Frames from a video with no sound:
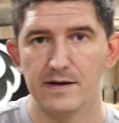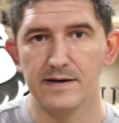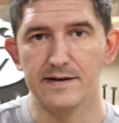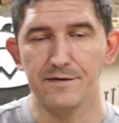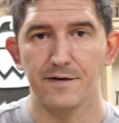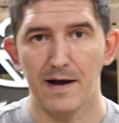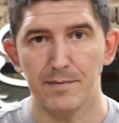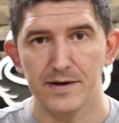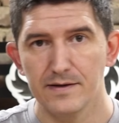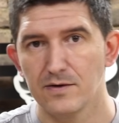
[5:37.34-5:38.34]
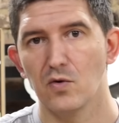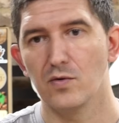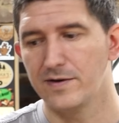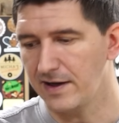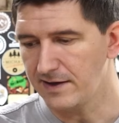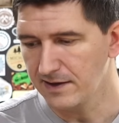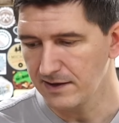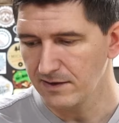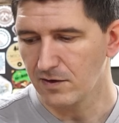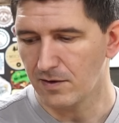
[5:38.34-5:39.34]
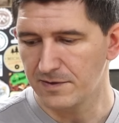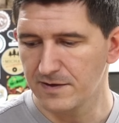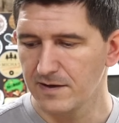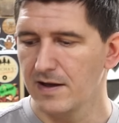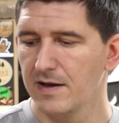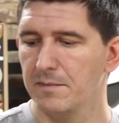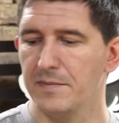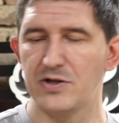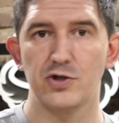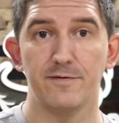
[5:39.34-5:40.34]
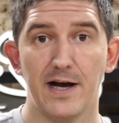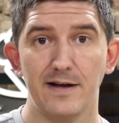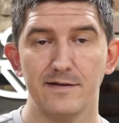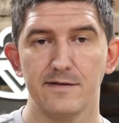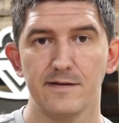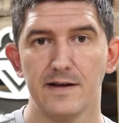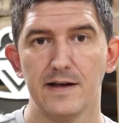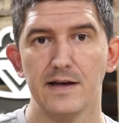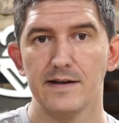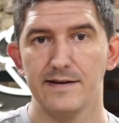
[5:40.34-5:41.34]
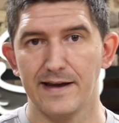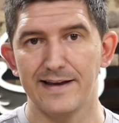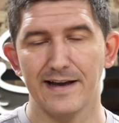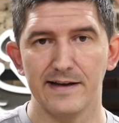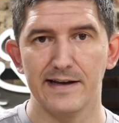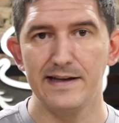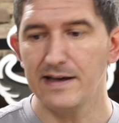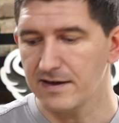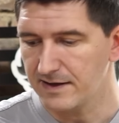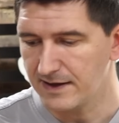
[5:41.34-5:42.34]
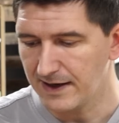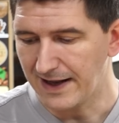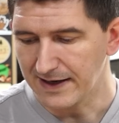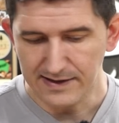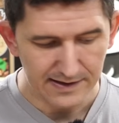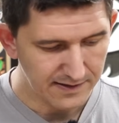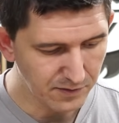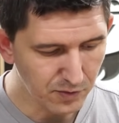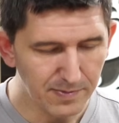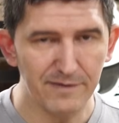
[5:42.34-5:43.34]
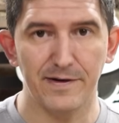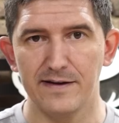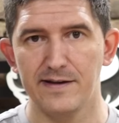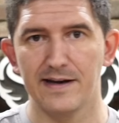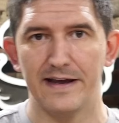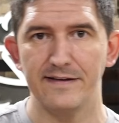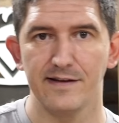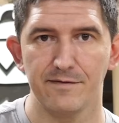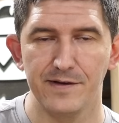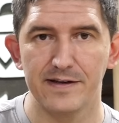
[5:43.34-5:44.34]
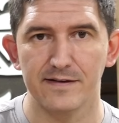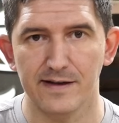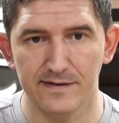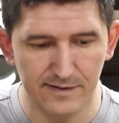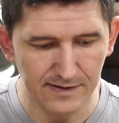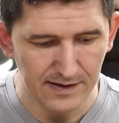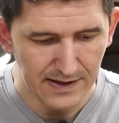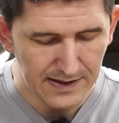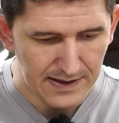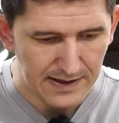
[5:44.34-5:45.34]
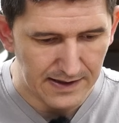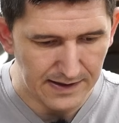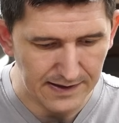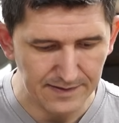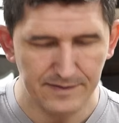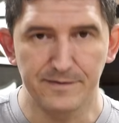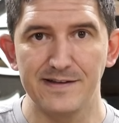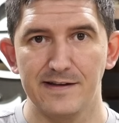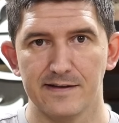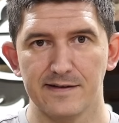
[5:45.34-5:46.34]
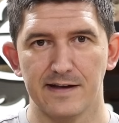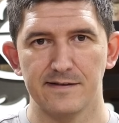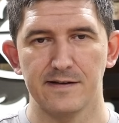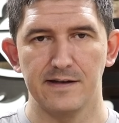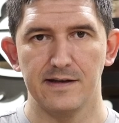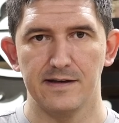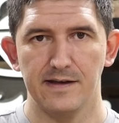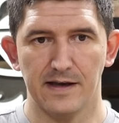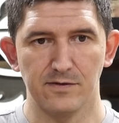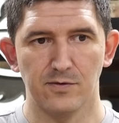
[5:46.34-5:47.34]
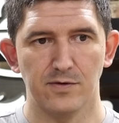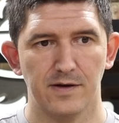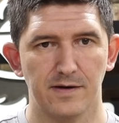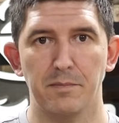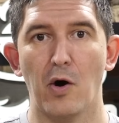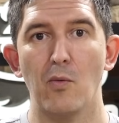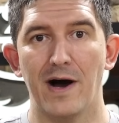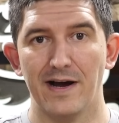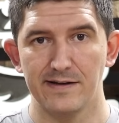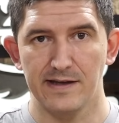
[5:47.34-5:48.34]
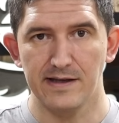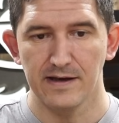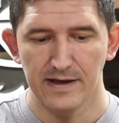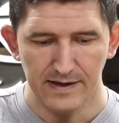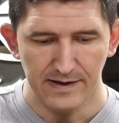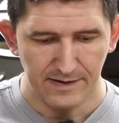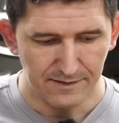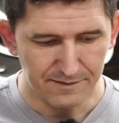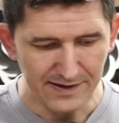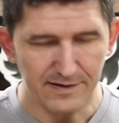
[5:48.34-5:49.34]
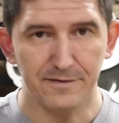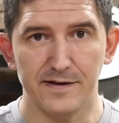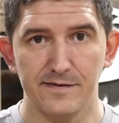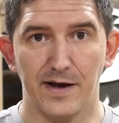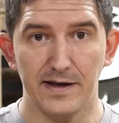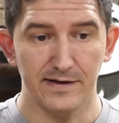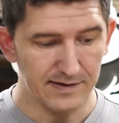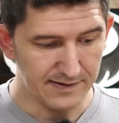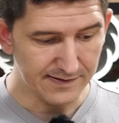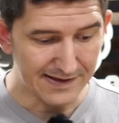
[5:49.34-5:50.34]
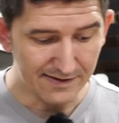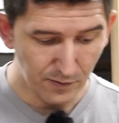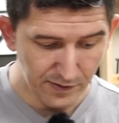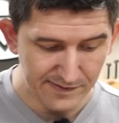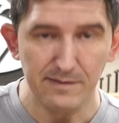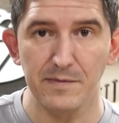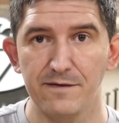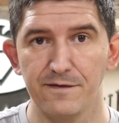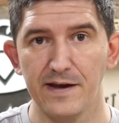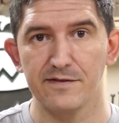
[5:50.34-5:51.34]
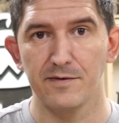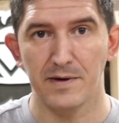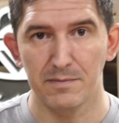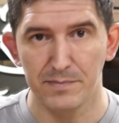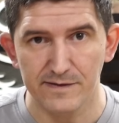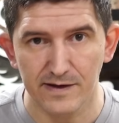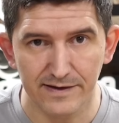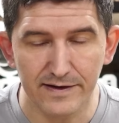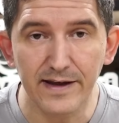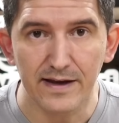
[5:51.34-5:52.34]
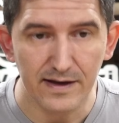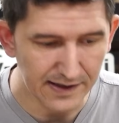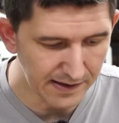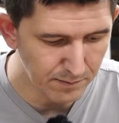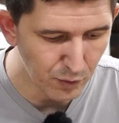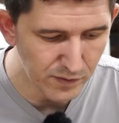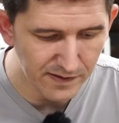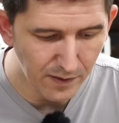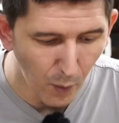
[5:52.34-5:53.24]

die Farbe und dann kommt mit Schwarz der Krakelierlack drüber. Werdet ihr gleich sehen, wie das Ganze, äh, wie sich das Ganze ja so äh, baumartig äh, weiter verzweigt. Das geht auch ziemlich fix, wenn man ein bisschen gegen pustet.